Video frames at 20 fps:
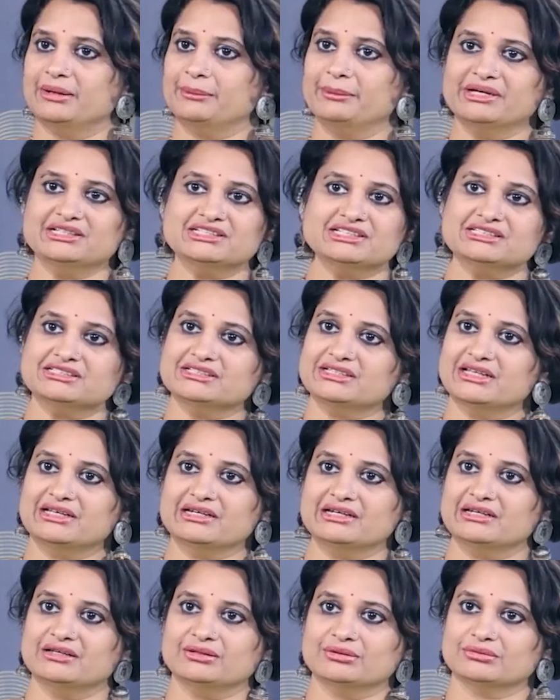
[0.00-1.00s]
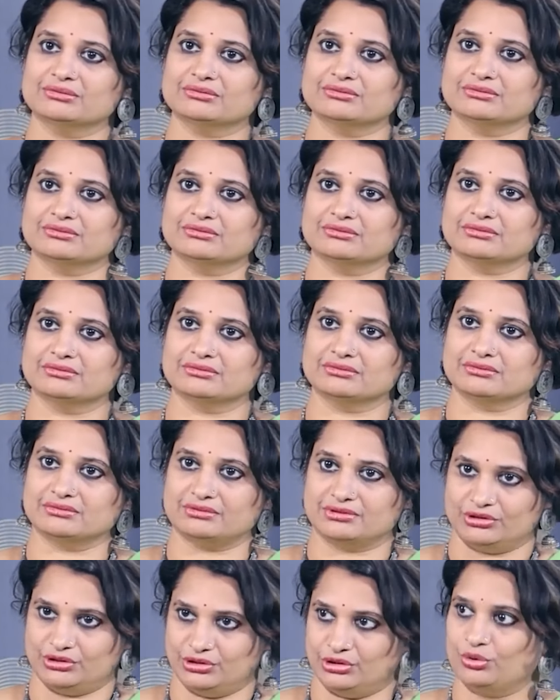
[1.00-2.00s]
ఈ అమ్మాయి చేసింది ఏం లేదు
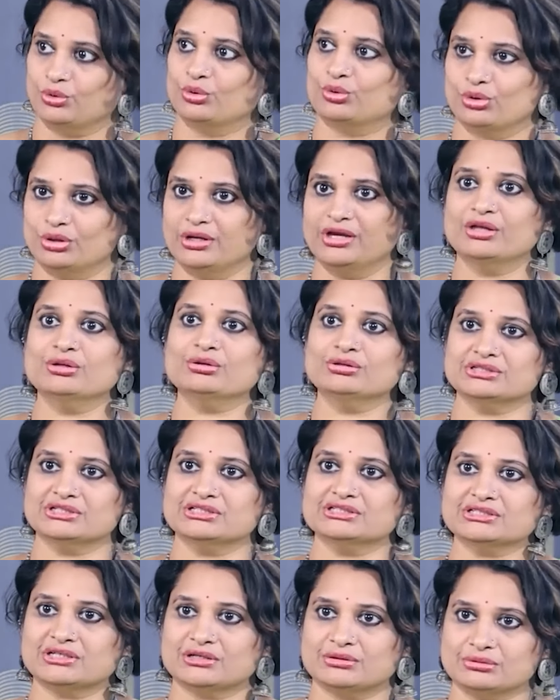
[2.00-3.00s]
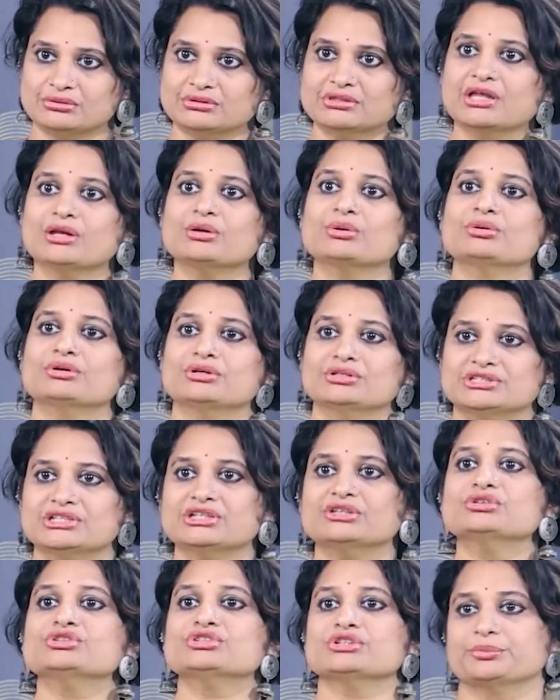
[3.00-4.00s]
ఎవరో ఏదో చేశారు దాని
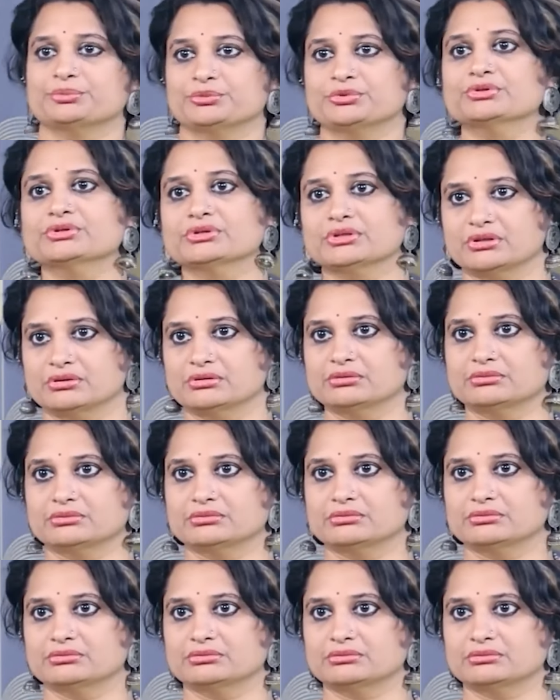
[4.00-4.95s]
గురించి ఏదో చెప్తుంటాను